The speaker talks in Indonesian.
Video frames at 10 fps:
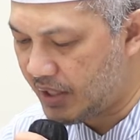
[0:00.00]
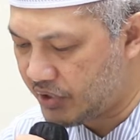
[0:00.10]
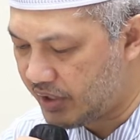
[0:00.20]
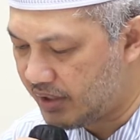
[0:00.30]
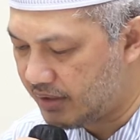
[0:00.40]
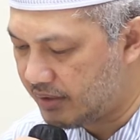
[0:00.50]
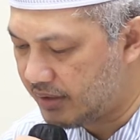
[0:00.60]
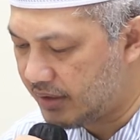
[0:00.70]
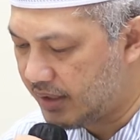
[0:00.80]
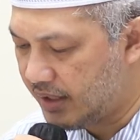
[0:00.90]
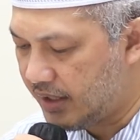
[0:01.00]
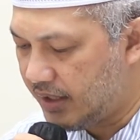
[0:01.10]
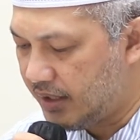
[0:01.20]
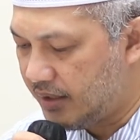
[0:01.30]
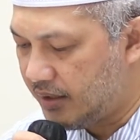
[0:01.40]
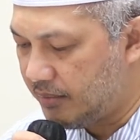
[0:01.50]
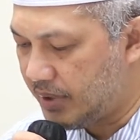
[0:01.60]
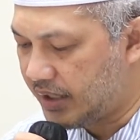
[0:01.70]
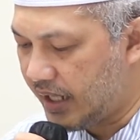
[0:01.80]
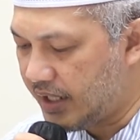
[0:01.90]
Bashir
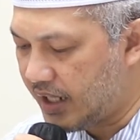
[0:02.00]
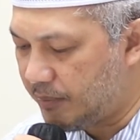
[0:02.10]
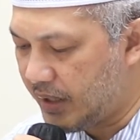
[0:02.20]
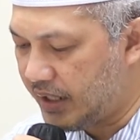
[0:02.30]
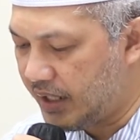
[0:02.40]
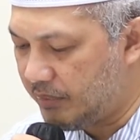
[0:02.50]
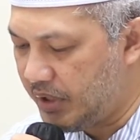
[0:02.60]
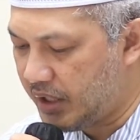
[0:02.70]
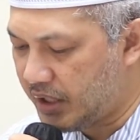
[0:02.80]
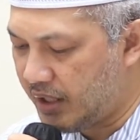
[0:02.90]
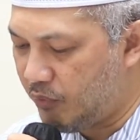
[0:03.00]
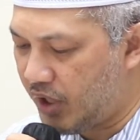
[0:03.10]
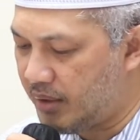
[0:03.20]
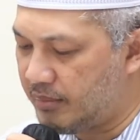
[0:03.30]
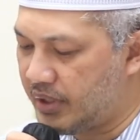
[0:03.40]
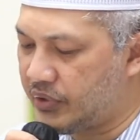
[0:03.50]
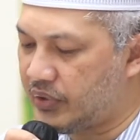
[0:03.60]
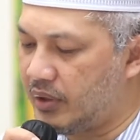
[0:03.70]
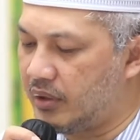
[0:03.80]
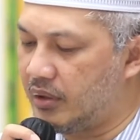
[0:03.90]
bertanya kepada Nabi kita Muhammad
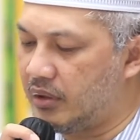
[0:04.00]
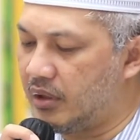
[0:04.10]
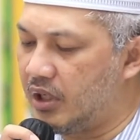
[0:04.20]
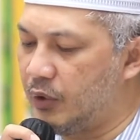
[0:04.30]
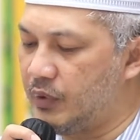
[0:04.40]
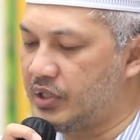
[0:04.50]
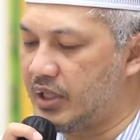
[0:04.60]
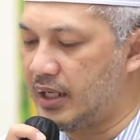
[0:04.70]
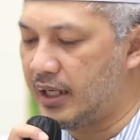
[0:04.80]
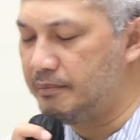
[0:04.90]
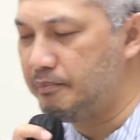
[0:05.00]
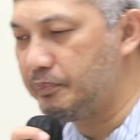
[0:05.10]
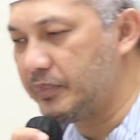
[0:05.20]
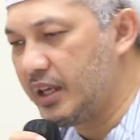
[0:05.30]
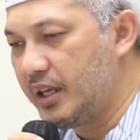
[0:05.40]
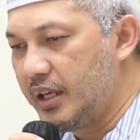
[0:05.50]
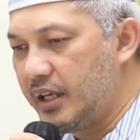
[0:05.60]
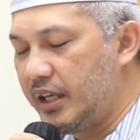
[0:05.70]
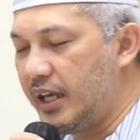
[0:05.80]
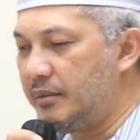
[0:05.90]
Sallallahu Alaihi Wasallam
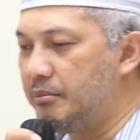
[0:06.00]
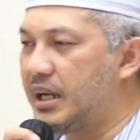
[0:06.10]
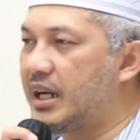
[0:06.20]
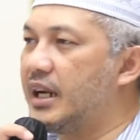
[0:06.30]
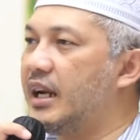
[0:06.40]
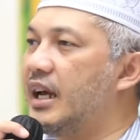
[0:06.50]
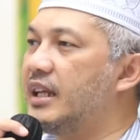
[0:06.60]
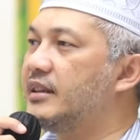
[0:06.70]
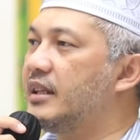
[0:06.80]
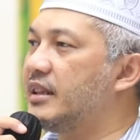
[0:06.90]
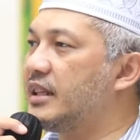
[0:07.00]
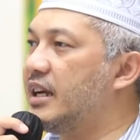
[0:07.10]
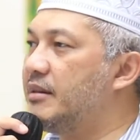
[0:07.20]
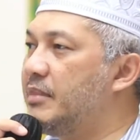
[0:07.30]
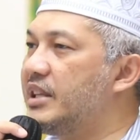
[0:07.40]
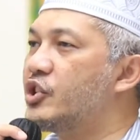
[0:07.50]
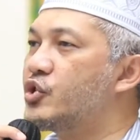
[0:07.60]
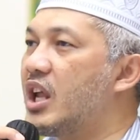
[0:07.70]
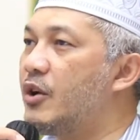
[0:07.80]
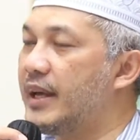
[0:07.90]
yang berkenan tentang baca
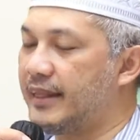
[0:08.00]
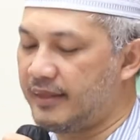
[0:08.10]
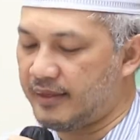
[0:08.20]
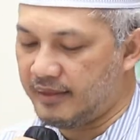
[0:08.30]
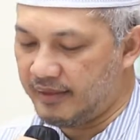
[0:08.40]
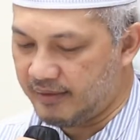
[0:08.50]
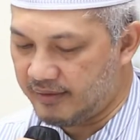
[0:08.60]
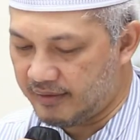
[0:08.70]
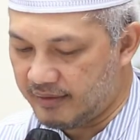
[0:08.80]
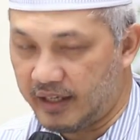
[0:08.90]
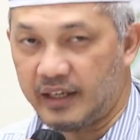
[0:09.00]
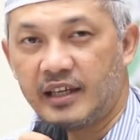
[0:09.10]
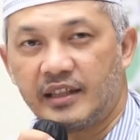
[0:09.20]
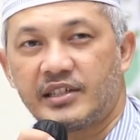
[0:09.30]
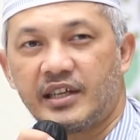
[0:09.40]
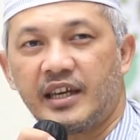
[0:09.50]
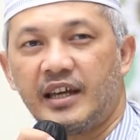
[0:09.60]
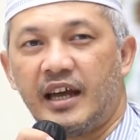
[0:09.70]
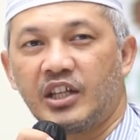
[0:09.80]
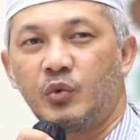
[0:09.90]
sholawat nah, ini nanti
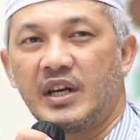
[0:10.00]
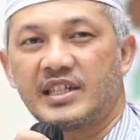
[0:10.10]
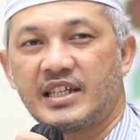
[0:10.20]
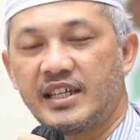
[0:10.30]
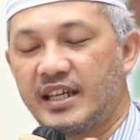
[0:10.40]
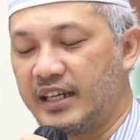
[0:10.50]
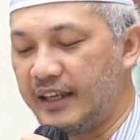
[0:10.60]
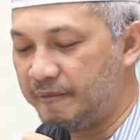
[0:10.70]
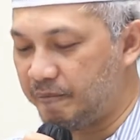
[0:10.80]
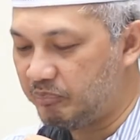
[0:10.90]
saya aktualisasikan nih.